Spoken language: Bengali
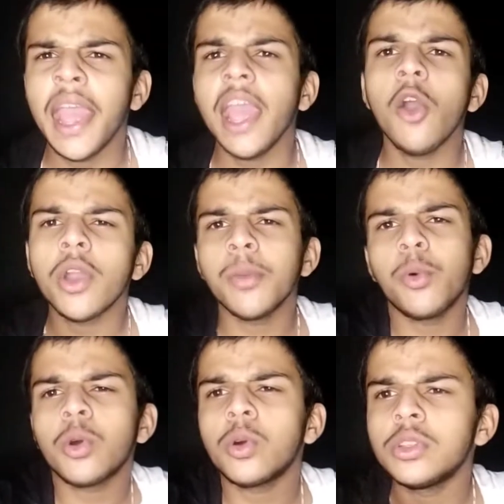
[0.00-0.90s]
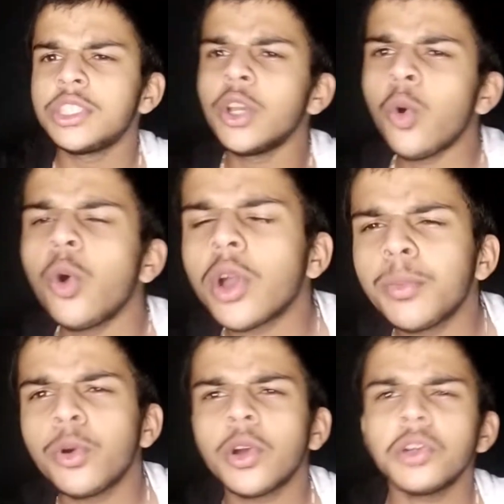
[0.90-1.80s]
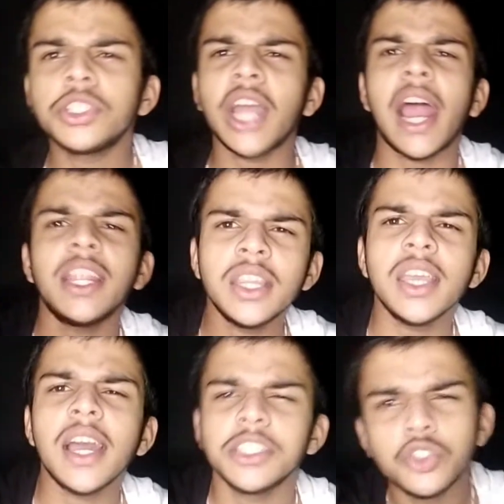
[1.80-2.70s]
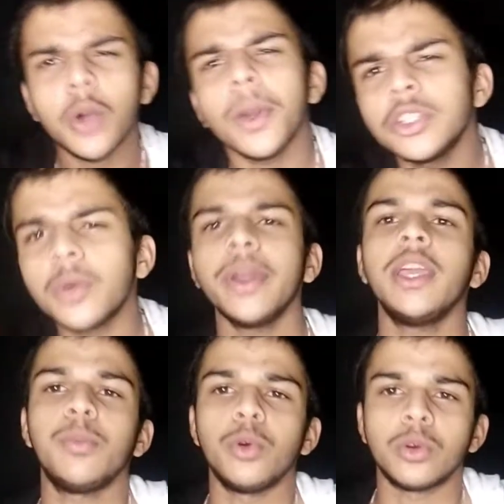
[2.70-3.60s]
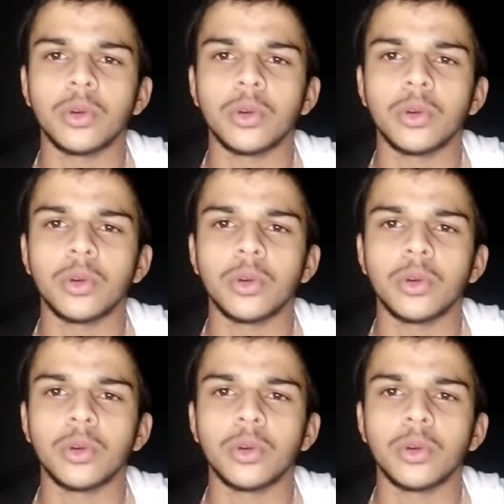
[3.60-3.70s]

এ ওকে পোক করছে ও ওকে পোক করছে আট থেকে আসি সবাই সবাইকে পোক